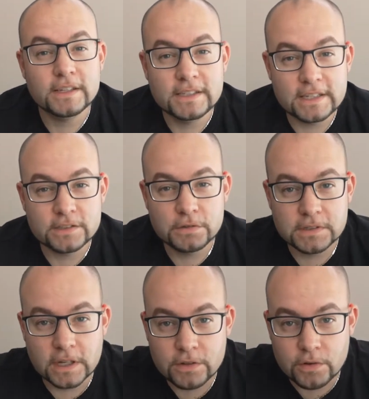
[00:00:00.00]
qu'est-ce que
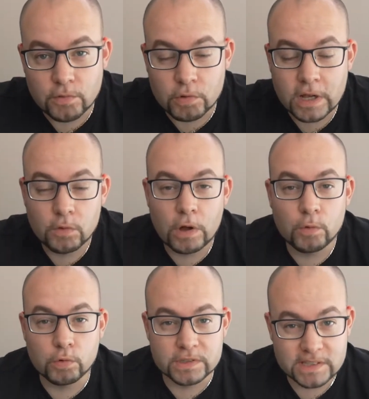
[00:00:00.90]
ça donne On a droit
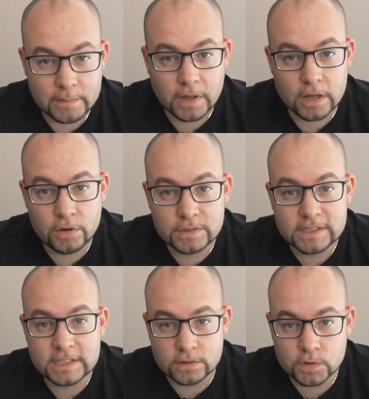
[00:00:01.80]
donc au Snapdragon
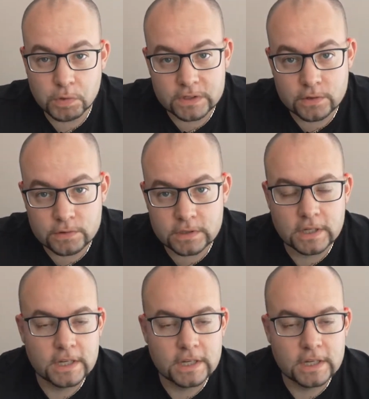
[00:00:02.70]
660